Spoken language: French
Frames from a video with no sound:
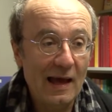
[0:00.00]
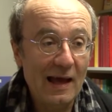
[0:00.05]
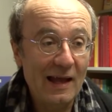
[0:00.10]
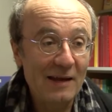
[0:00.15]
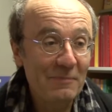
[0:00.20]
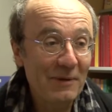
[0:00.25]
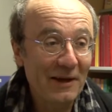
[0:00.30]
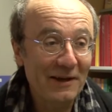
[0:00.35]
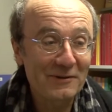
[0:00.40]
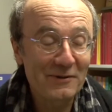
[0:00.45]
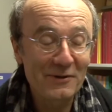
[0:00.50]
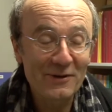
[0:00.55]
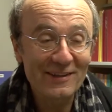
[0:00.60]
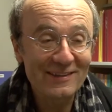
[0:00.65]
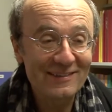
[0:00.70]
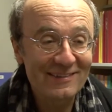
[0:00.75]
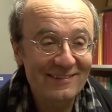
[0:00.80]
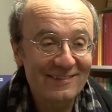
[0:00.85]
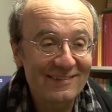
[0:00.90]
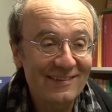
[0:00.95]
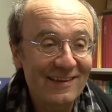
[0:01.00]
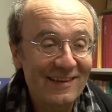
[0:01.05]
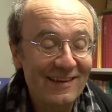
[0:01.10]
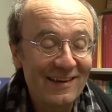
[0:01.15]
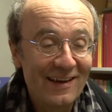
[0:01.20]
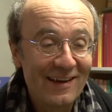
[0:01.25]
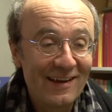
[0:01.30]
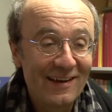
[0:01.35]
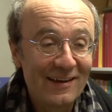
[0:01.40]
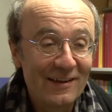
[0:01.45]
Albert Cohen, c'est
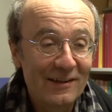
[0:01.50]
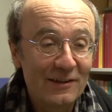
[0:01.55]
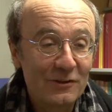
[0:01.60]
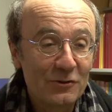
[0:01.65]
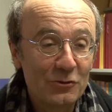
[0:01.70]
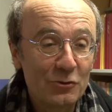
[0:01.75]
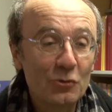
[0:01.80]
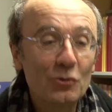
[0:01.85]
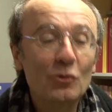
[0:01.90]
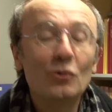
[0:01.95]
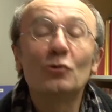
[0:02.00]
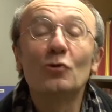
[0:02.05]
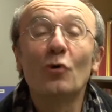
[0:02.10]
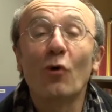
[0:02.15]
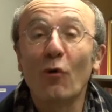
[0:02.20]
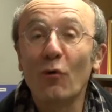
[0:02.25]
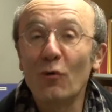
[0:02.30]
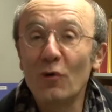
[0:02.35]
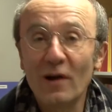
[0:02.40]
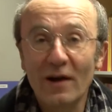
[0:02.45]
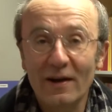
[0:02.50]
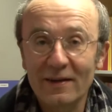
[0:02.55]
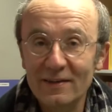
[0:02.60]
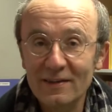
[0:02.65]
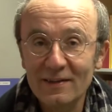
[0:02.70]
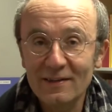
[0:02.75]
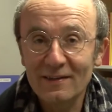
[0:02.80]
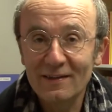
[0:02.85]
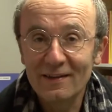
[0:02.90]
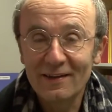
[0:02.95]
d'une
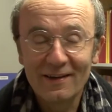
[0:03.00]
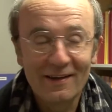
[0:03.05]
drôlerie.